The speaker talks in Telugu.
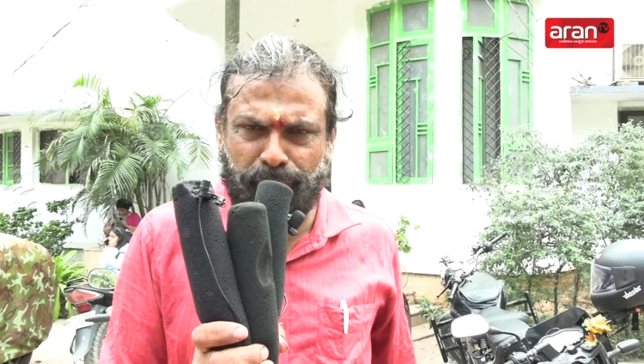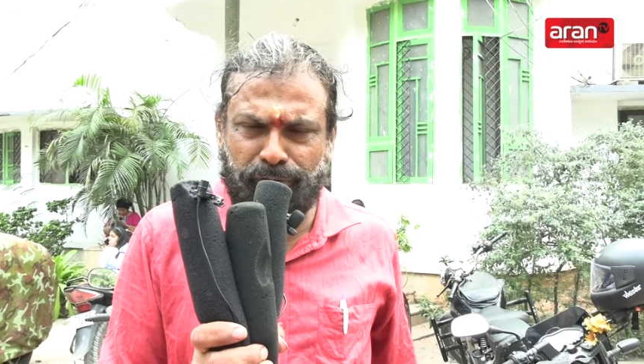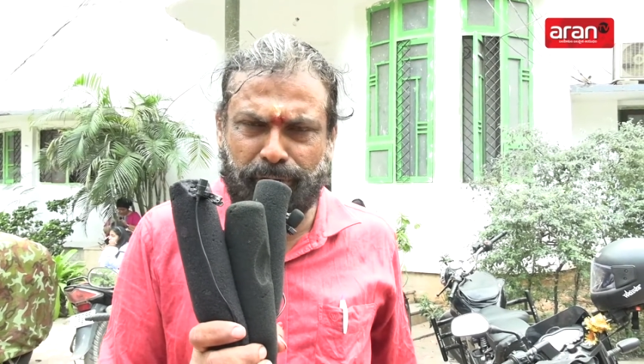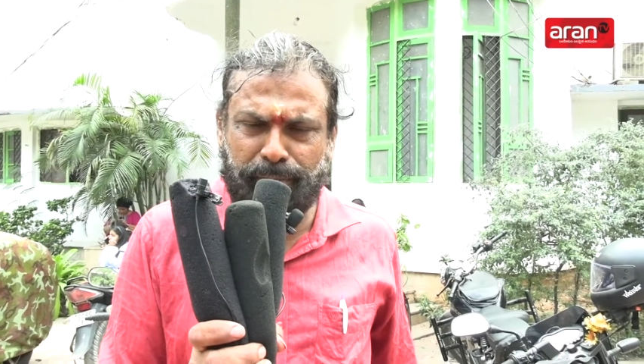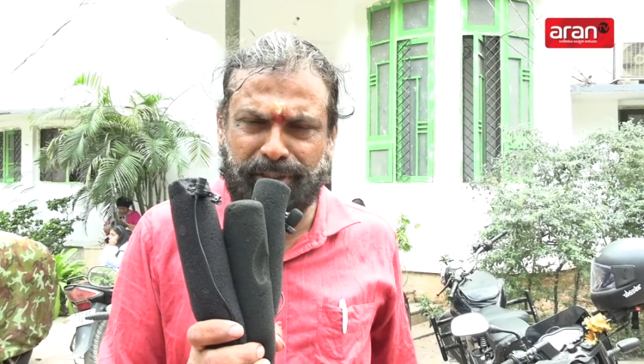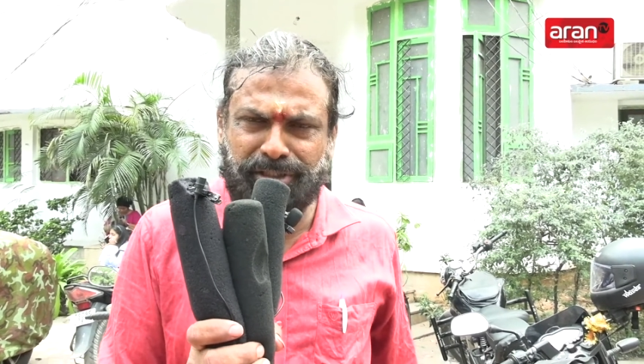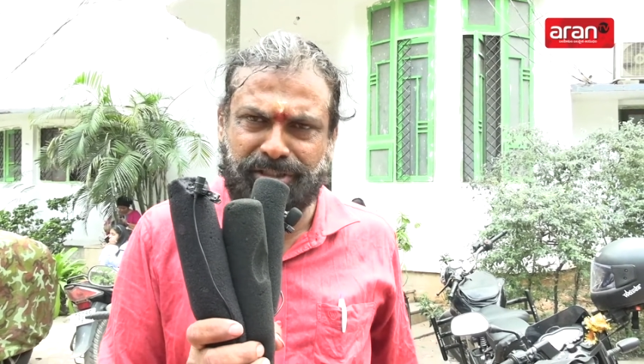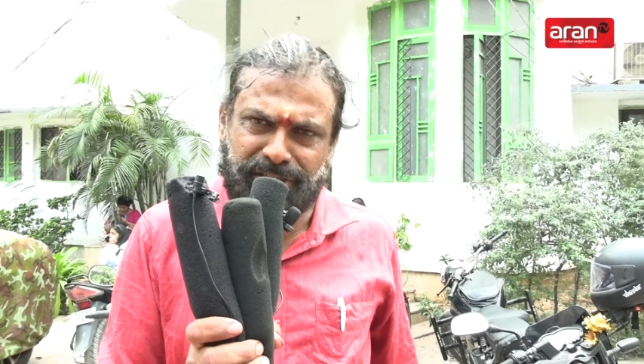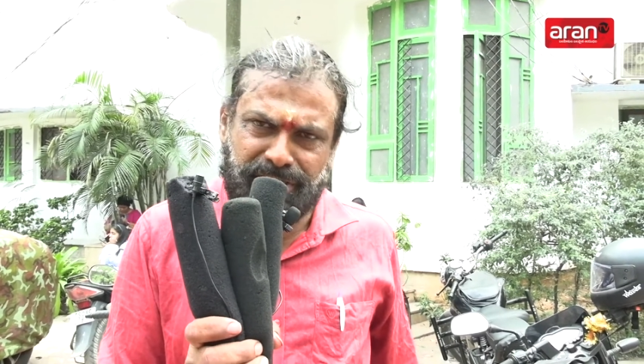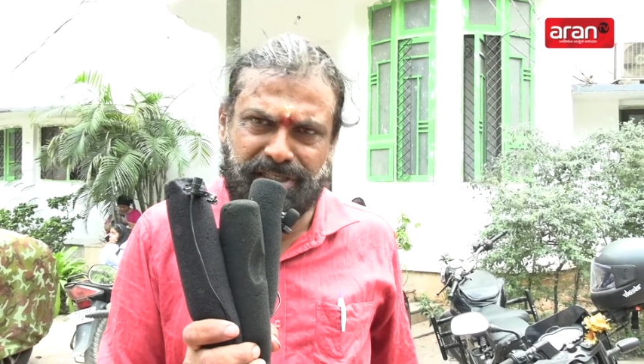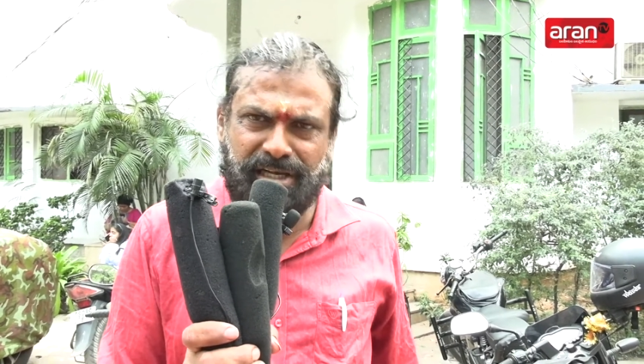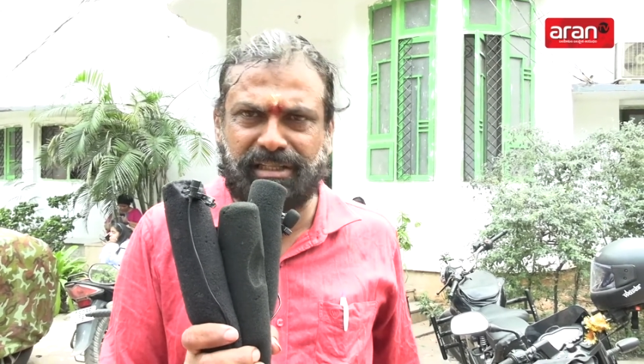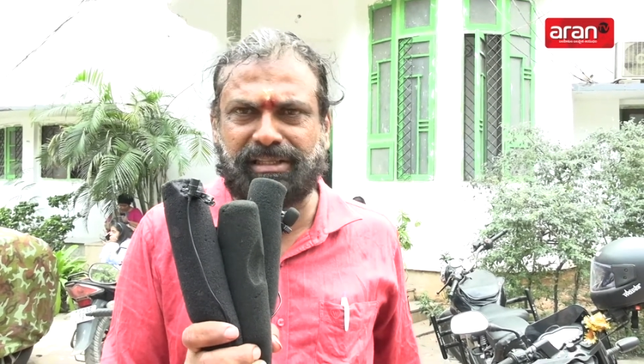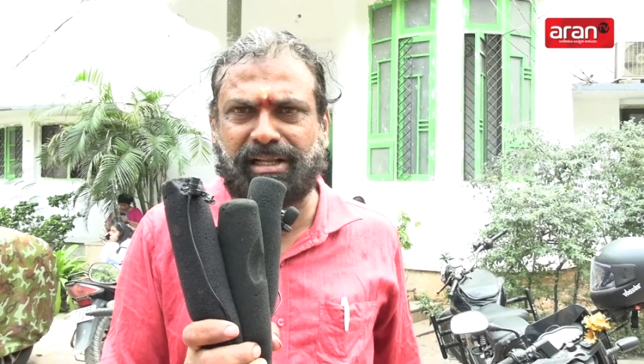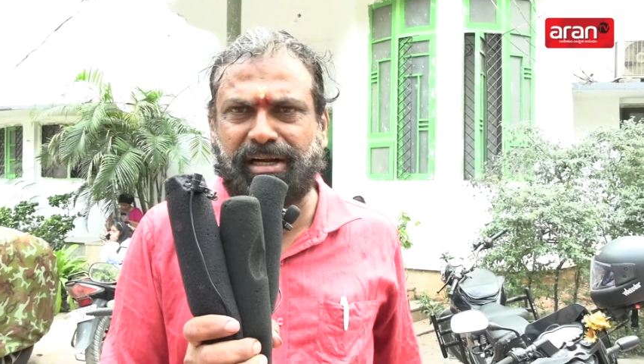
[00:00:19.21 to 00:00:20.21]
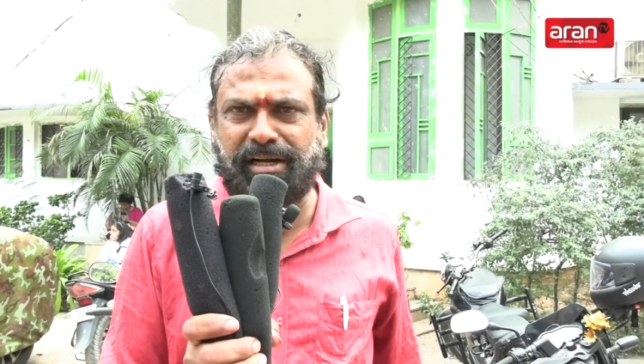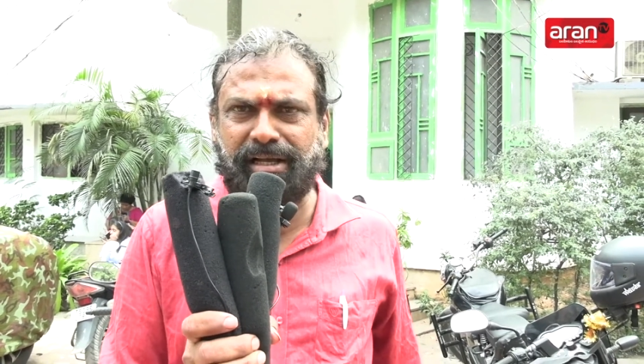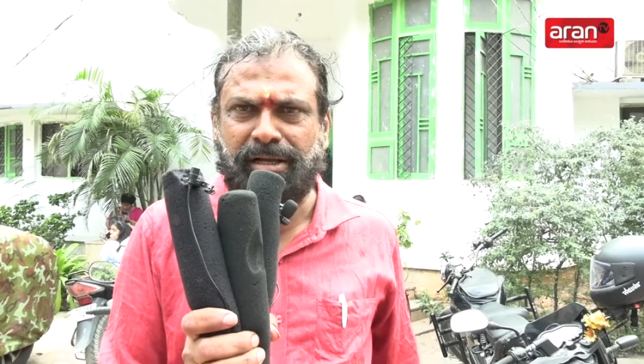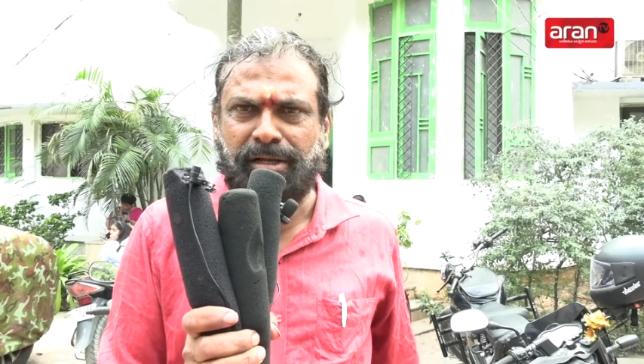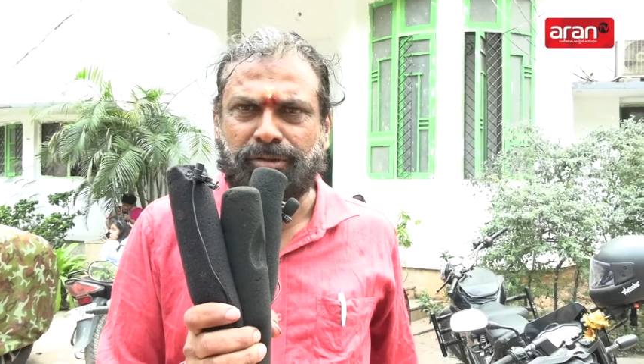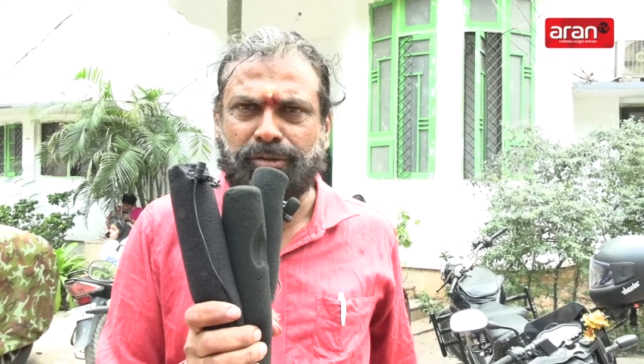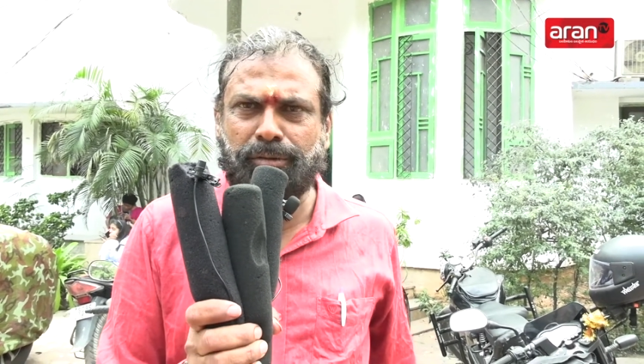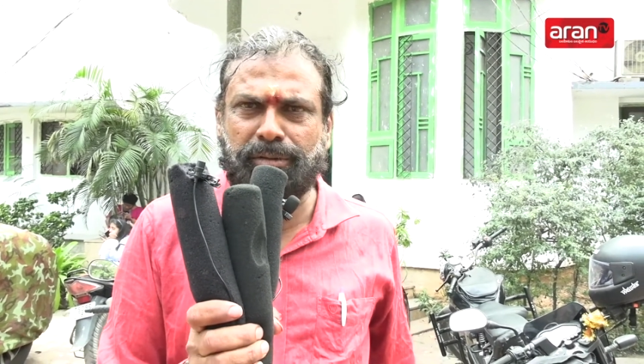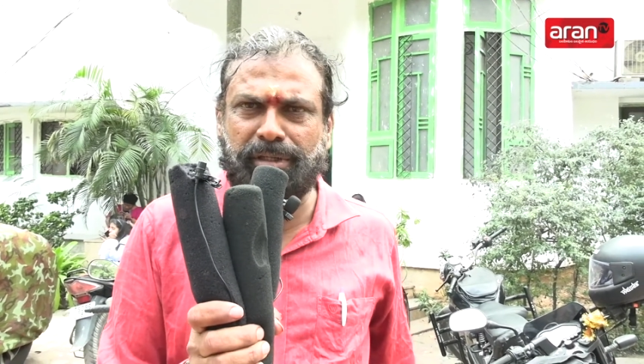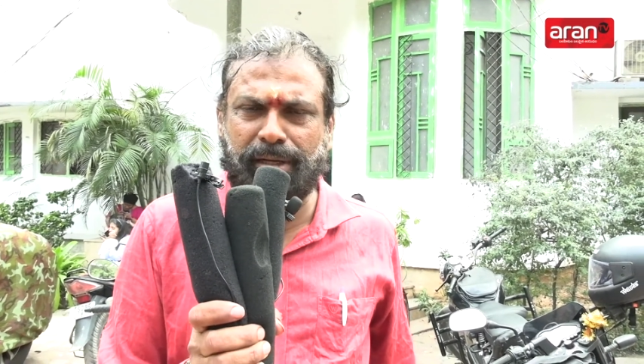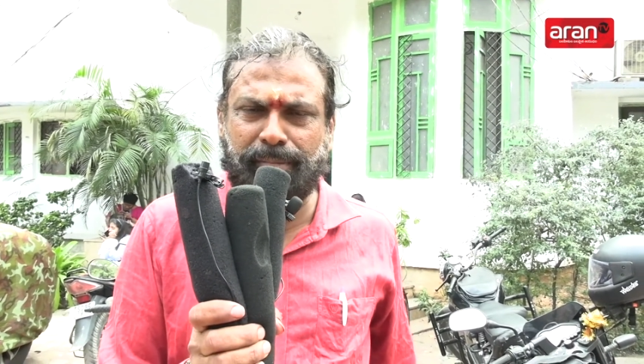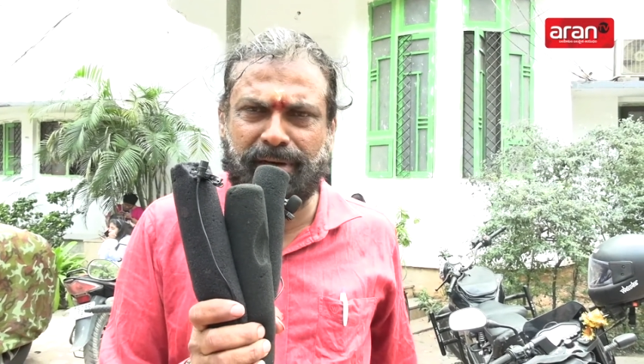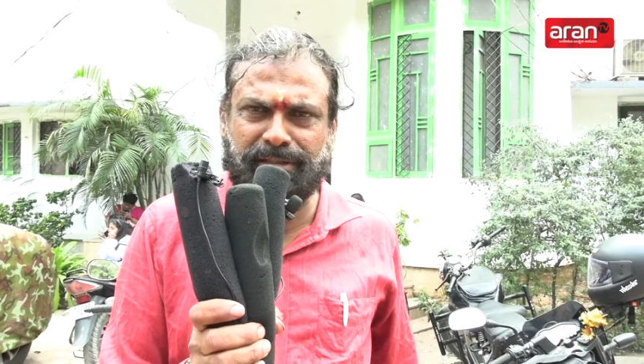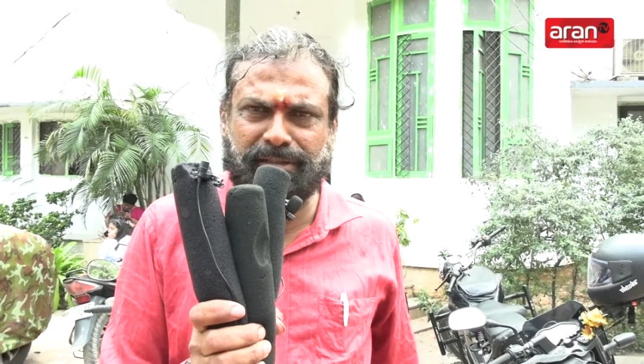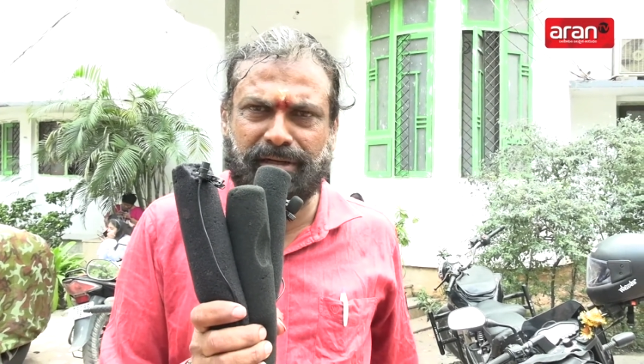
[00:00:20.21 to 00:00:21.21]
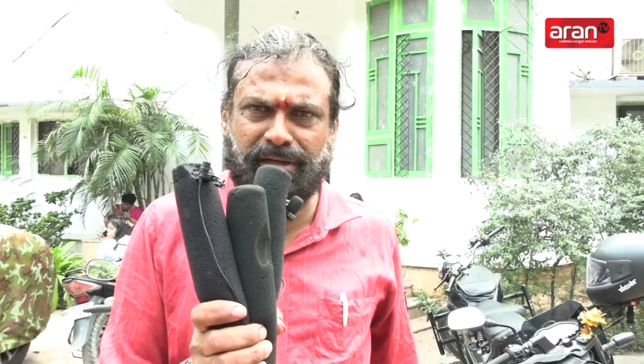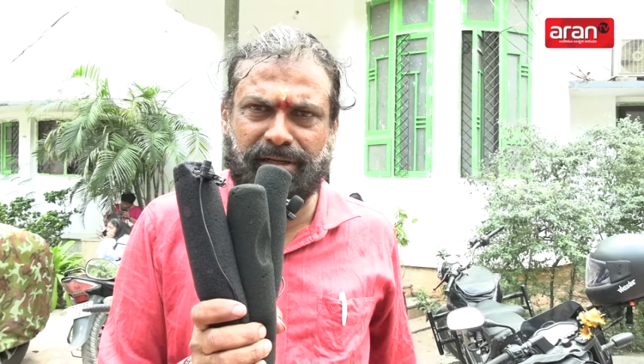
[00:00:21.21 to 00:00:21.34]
మూవీలో ఫస్ట్ నుంచి చేస్తున్నానండి నిర్మాత